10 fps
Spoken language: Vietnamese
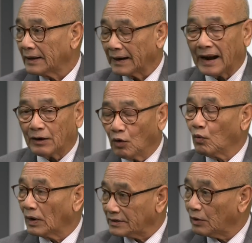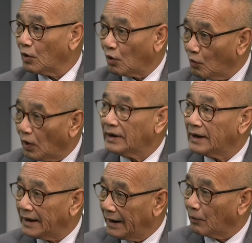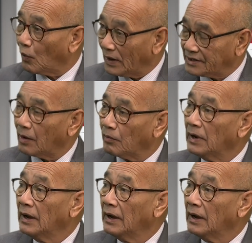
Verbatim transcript: thành ra rốt cuộc sau nó cũng có những cái điểm quan trọng